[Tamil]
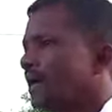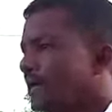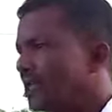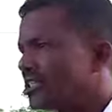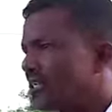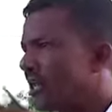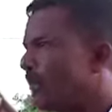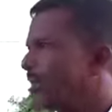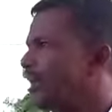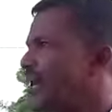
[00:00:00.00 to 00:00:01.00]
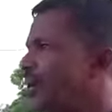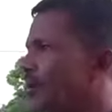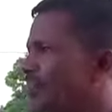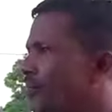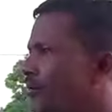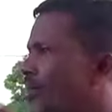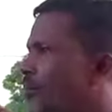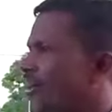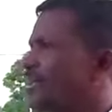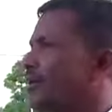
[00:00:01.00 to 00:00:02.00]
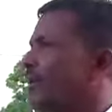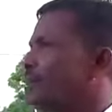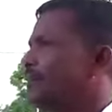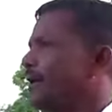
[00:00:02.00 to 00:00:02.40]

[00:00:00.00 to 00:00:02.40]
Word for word: இந்த சந்தர்ப்பத்தில் எங்களுடைய தமிழ் மக்களுடைய தீர்வை